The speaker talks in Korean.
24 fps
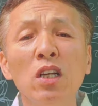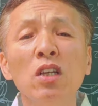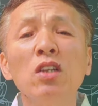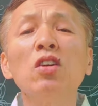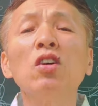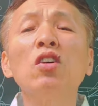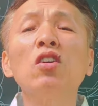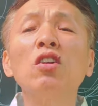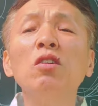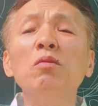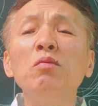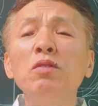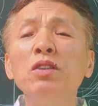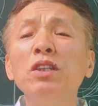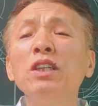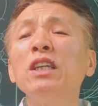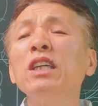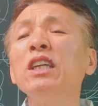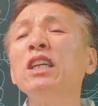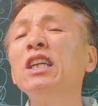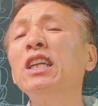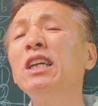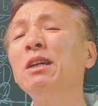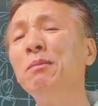여러분이
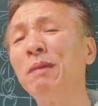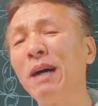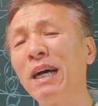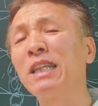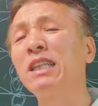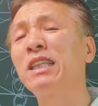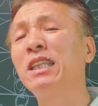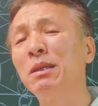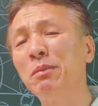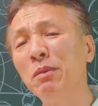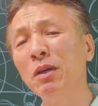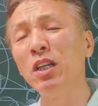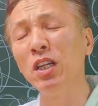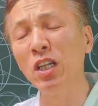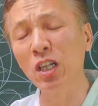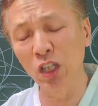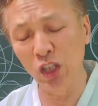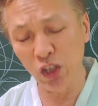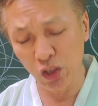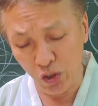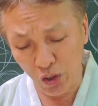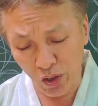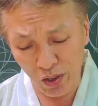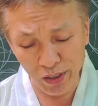일을
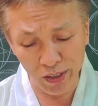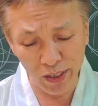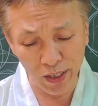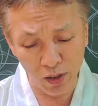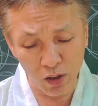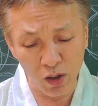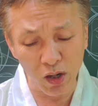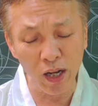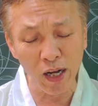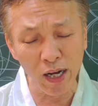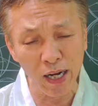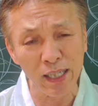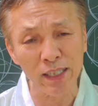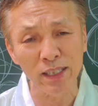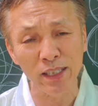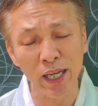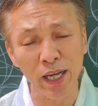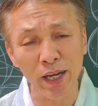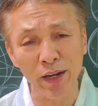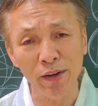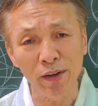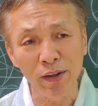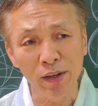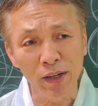맡으면은 저한테
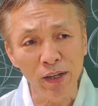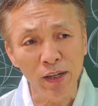연락하세요.